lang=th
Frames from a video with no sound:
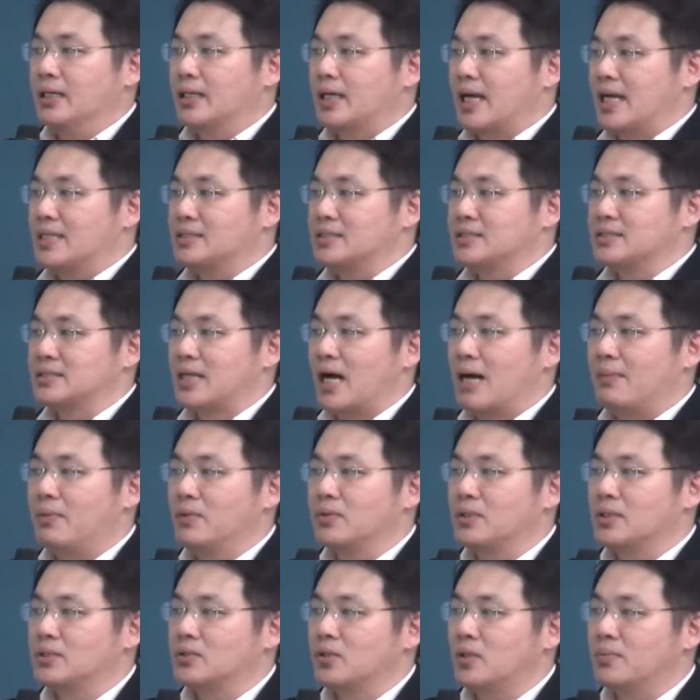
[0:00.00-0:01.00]
การศึกษาผล
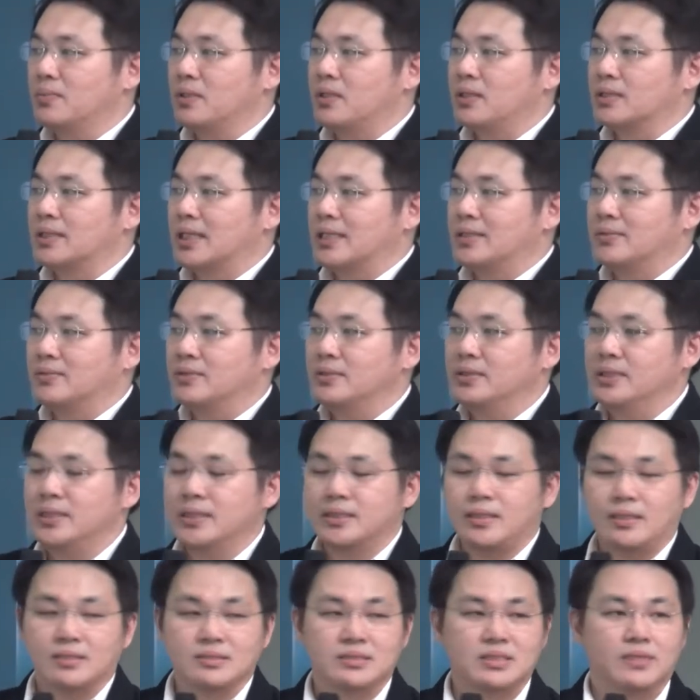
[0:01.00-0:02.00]
กระทบของนาโนเทคโนโลยี
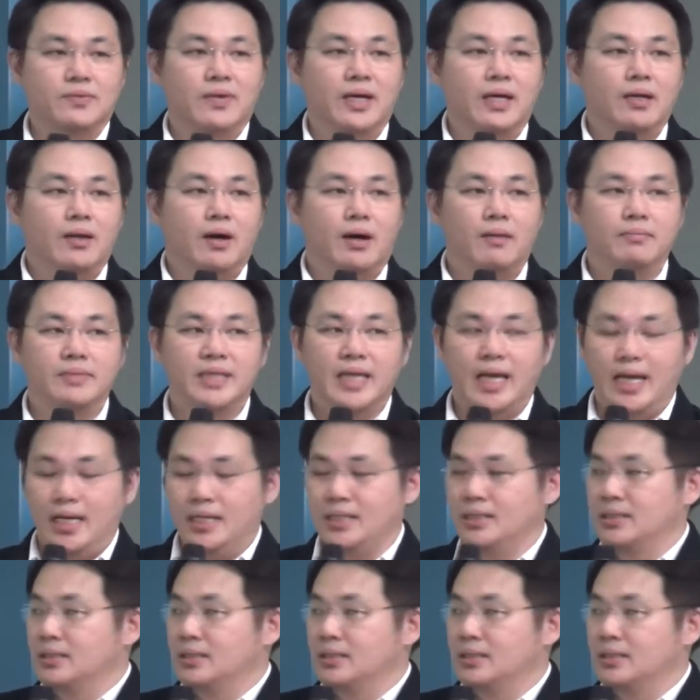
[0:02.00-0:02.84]
ต่อสิ่งแวดล้อมเนี่ย